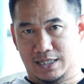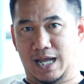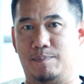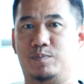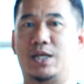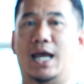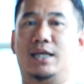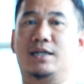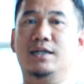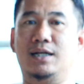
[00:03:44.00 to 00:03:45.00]
ขยับใหญ่
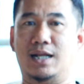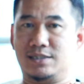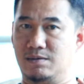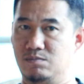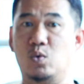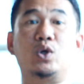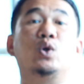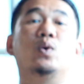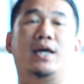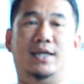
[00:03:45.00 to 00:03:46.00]
ขึ้นและสมูท
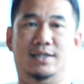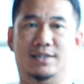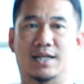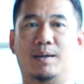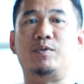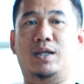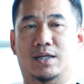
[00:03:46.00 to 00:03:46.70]
ด้วยนะครับ